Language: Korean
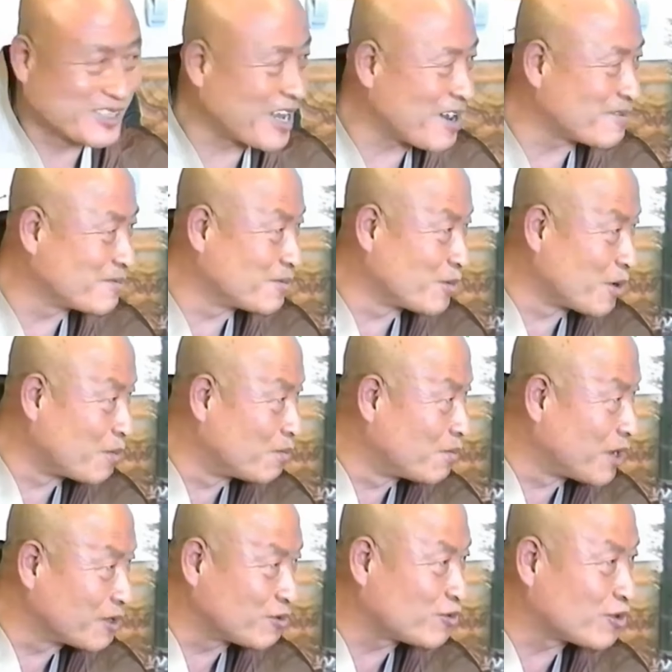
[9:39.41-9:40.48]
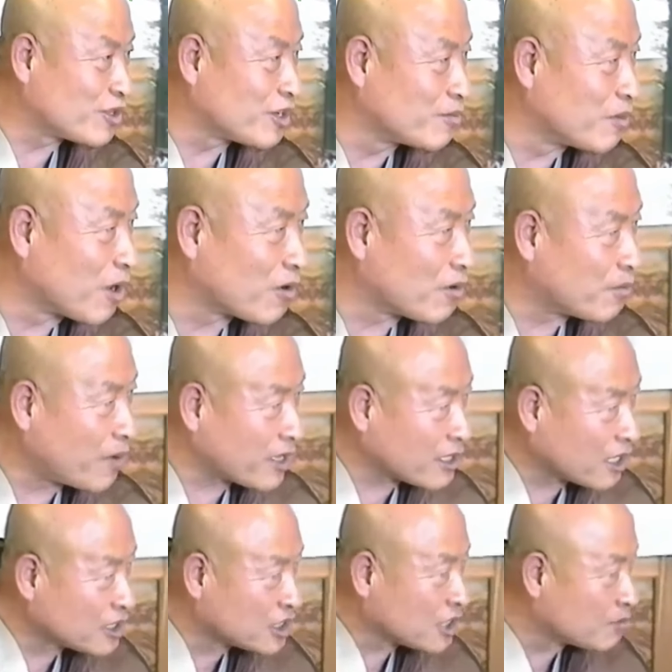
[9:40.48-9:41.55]
사람 몸만 두드리 맞고
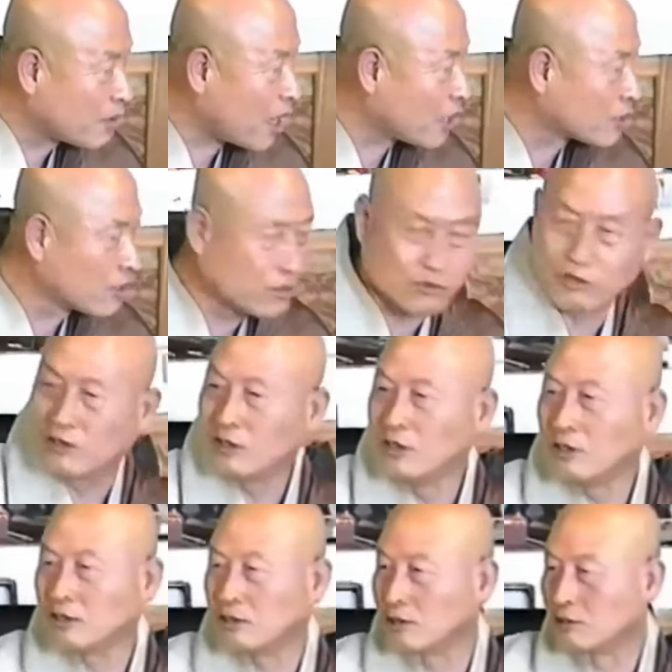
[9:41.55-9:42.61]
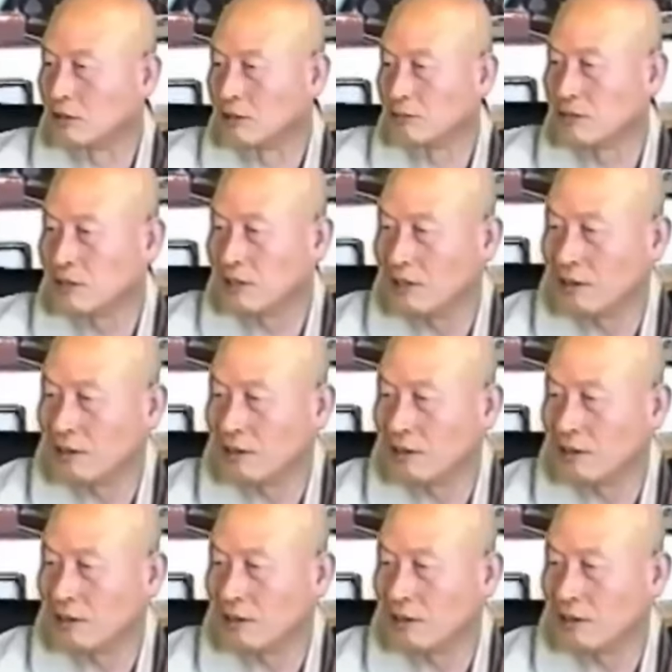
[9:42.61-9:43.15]
바다에 쥐박을 이어도 고통을.